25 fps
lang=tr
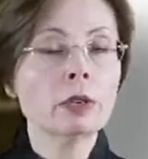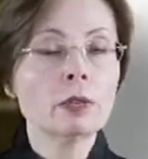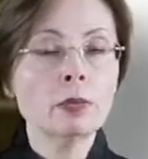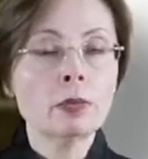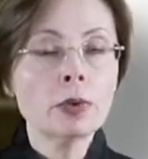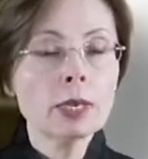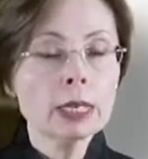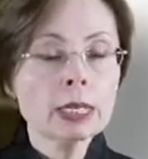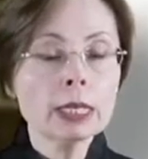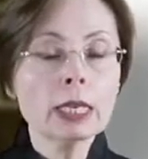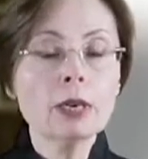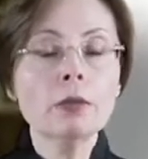
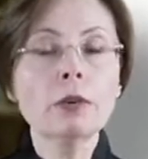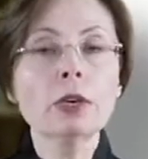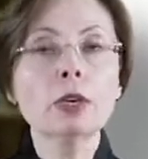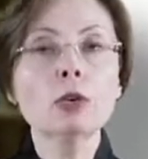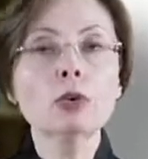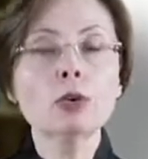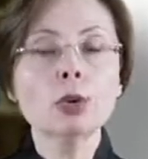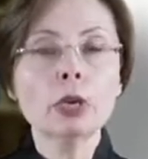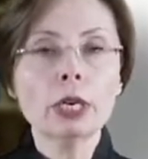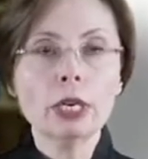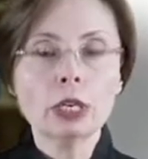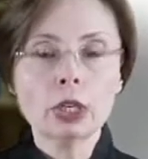Fix hava
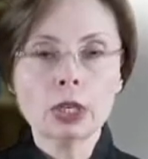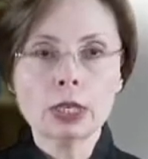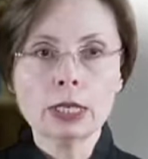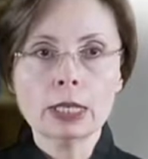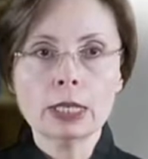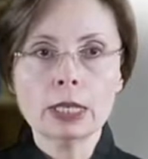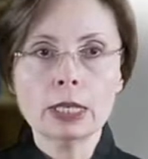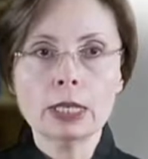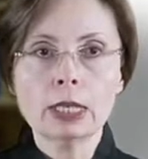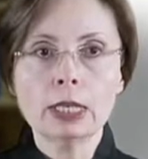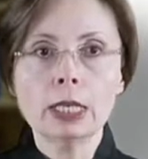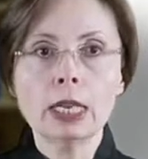yolu
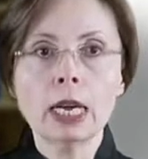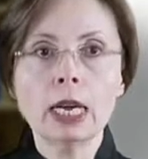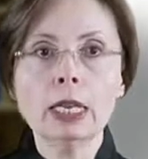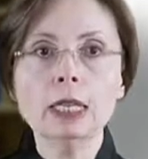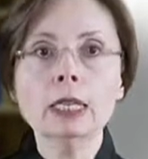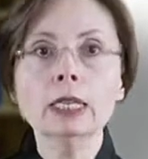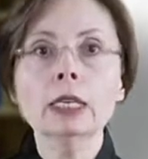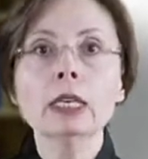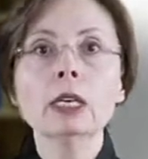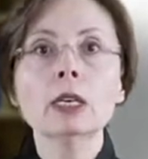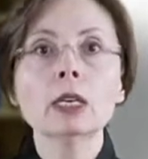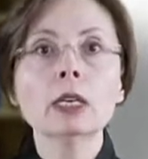
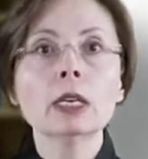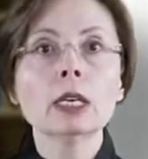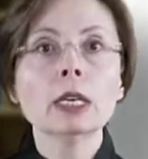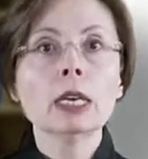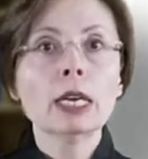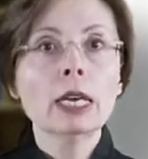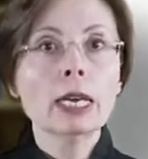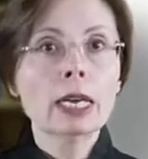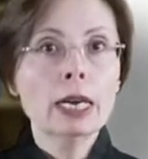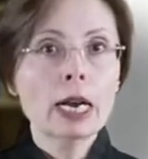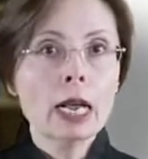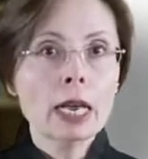açısından
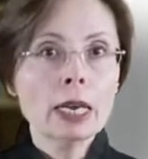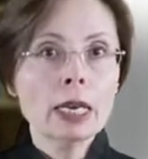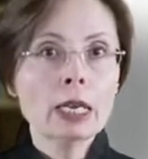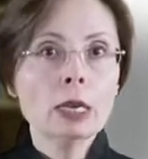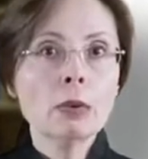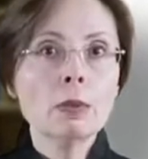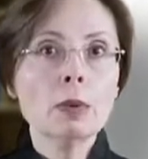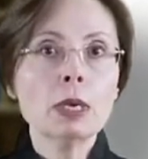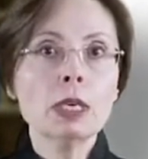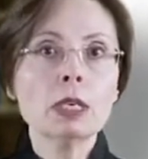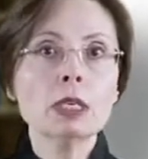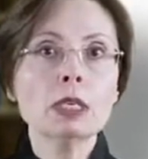
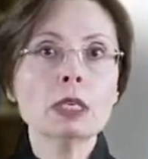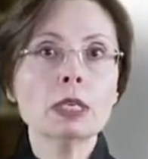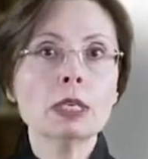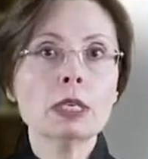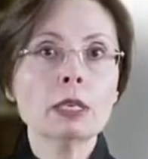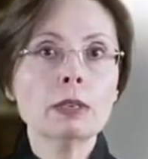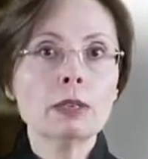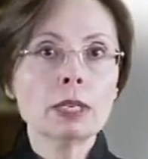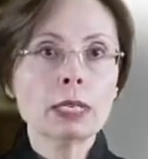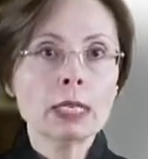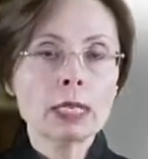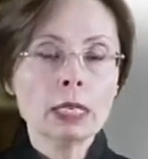herhangi bir
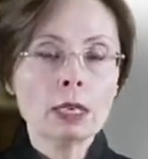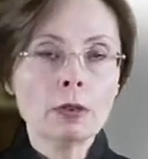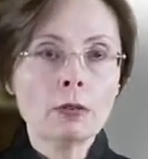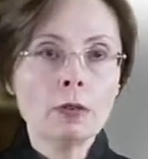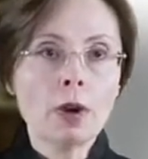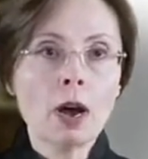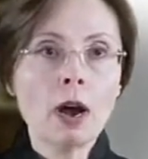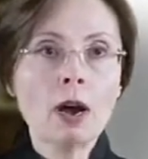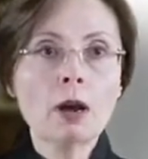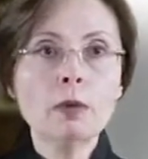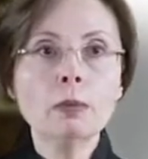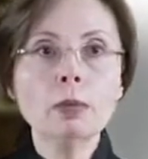riski
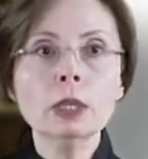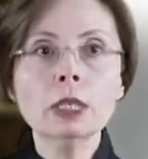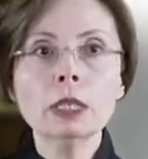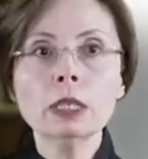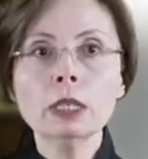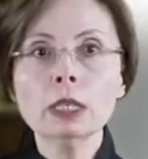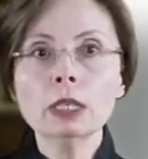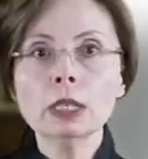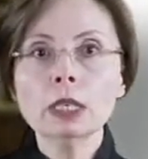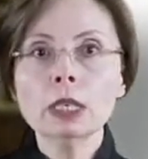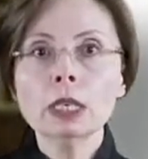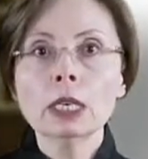var
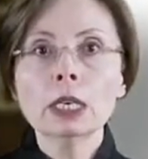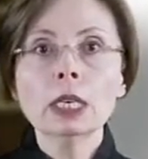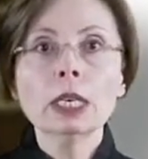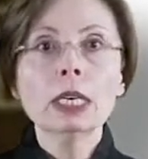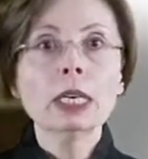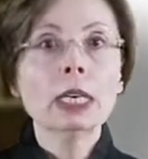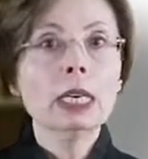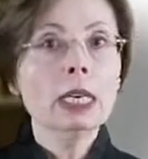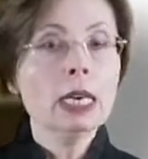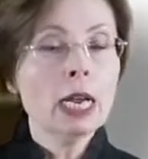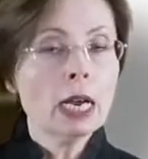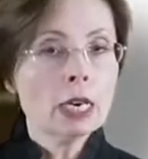mıdır?
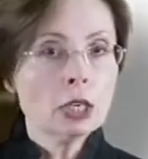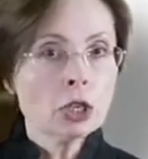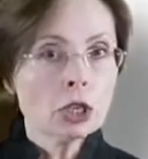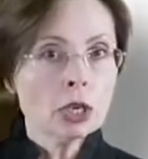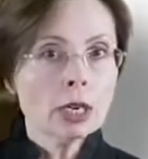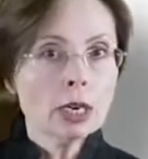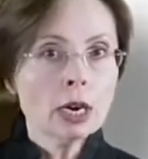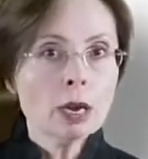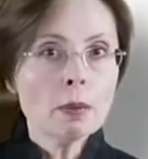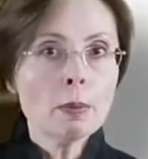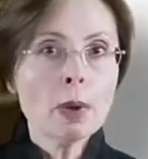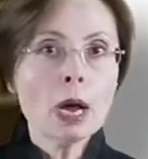
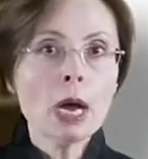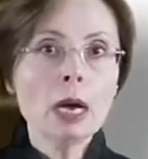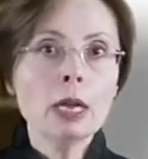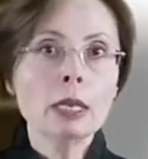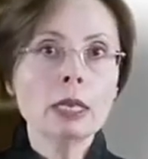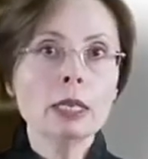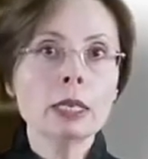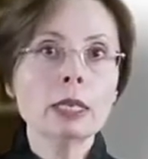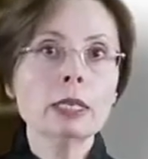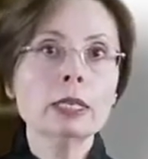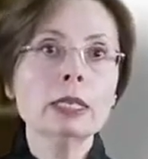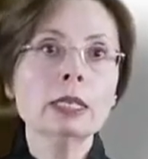İlaçlara
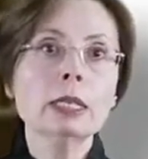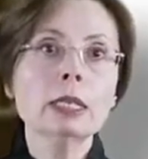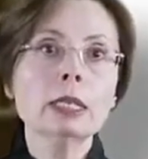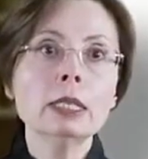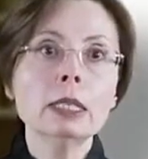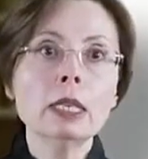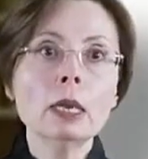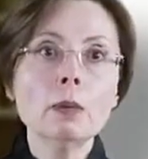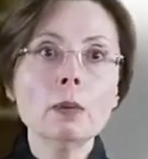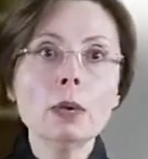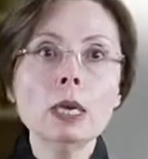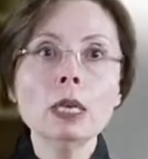bağlı
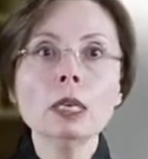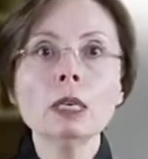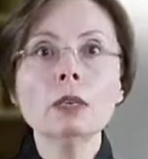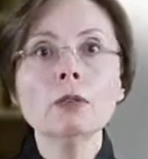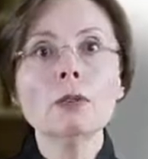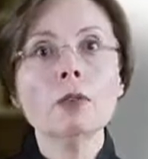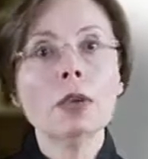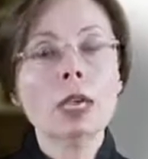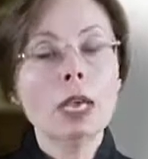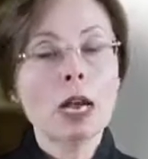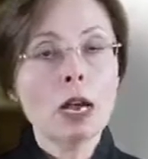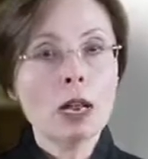
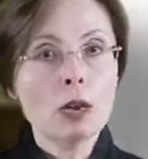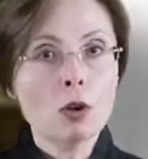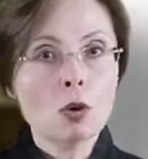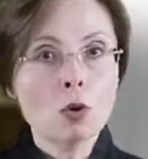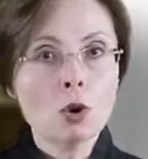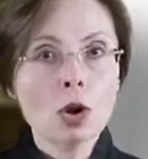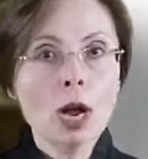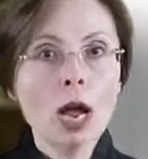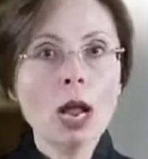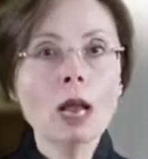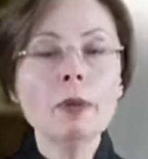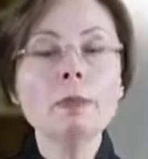sistemik veya
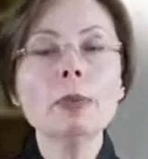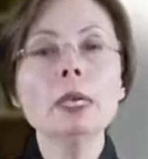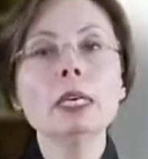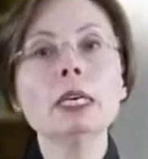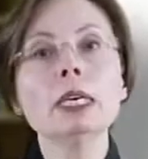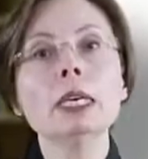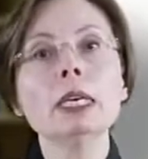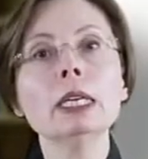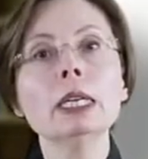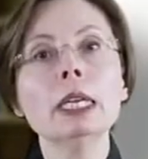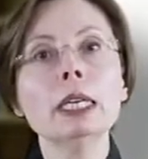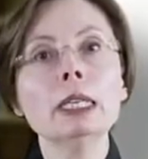lokal bir
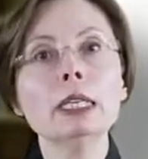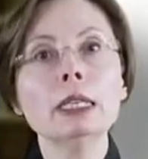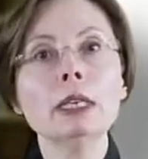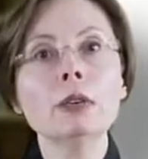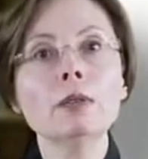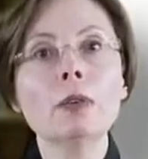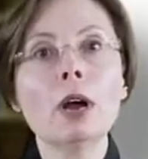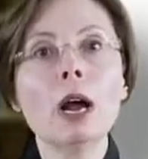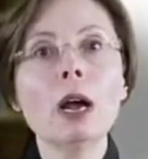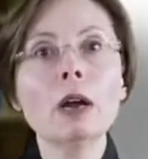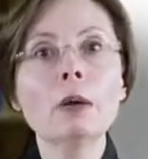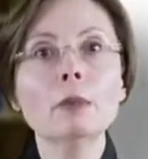yan
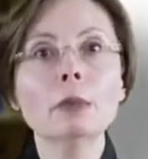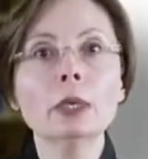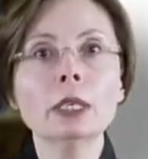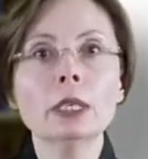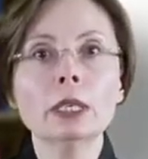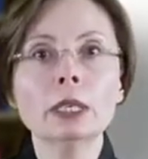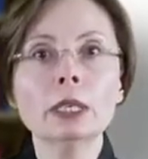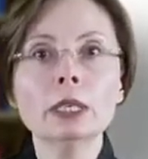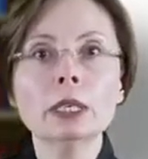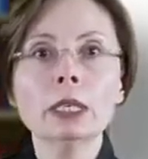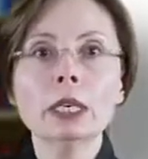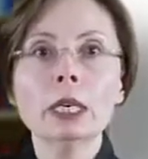etki var
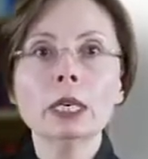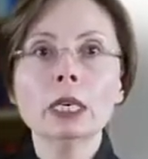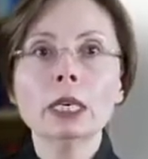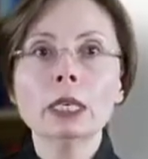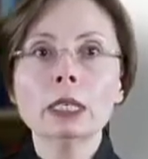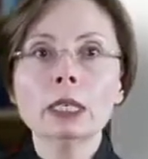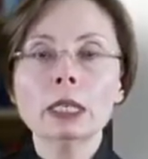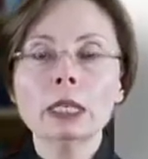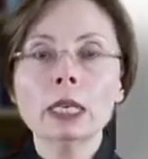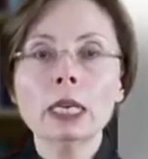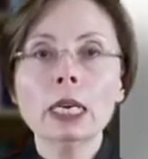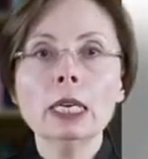mıdır
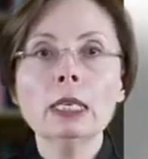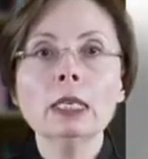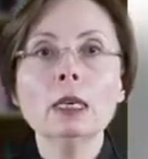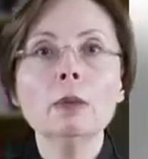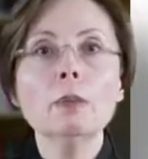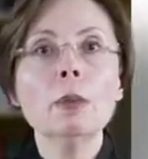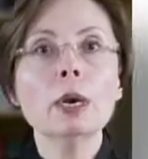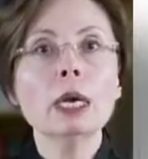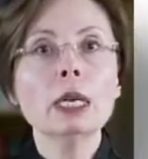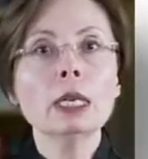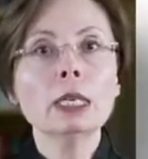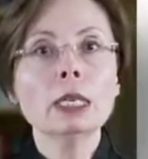diye
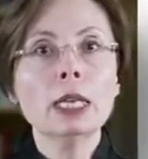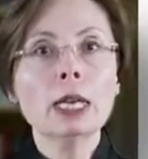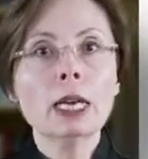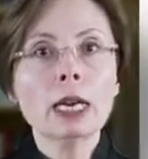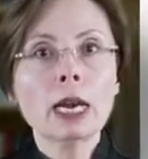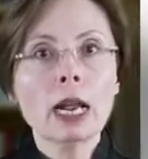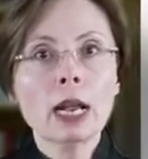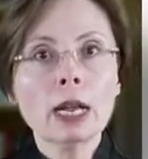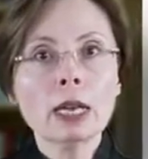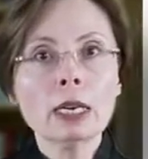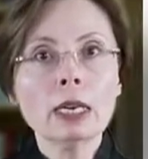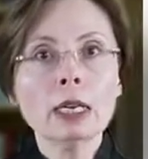de
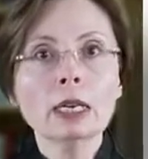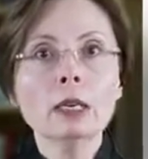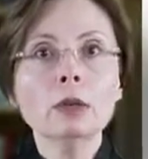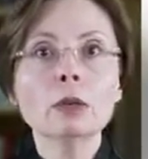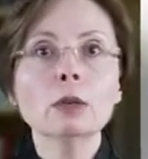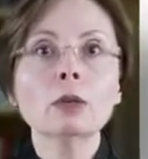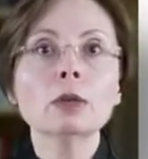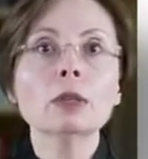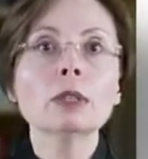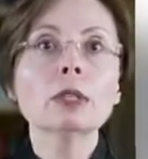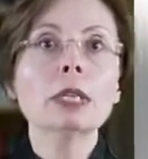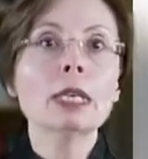bakılarak
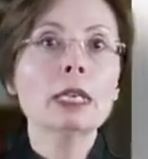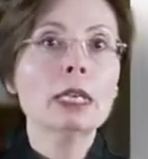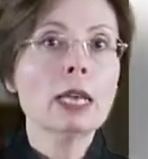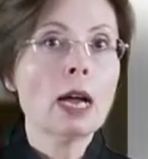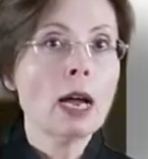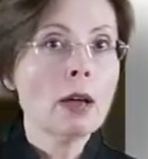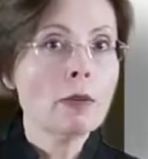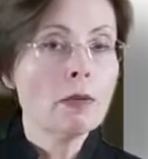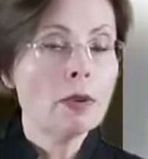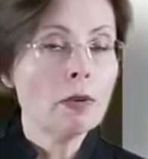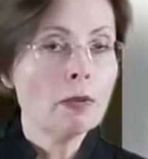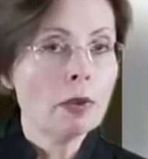
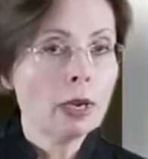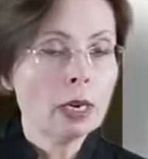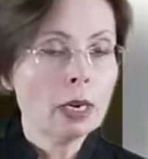tedavi